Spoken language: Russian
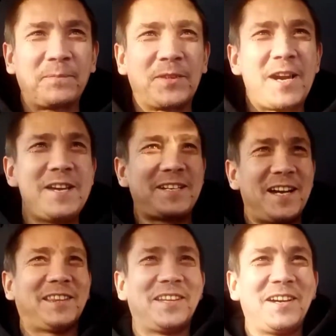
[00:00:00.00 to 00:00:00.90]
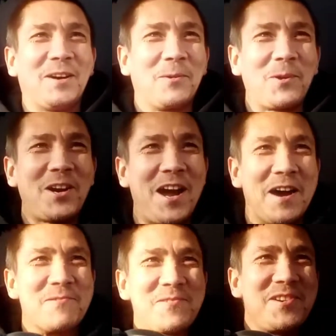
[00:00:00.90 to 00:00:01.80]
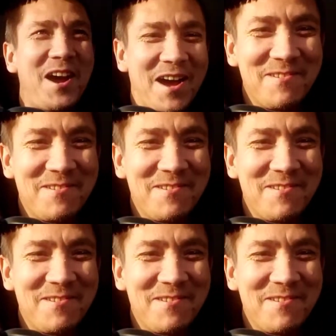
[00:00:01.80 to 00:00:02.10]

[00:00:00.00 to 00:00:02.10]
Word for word: Троекратное ура! Ура!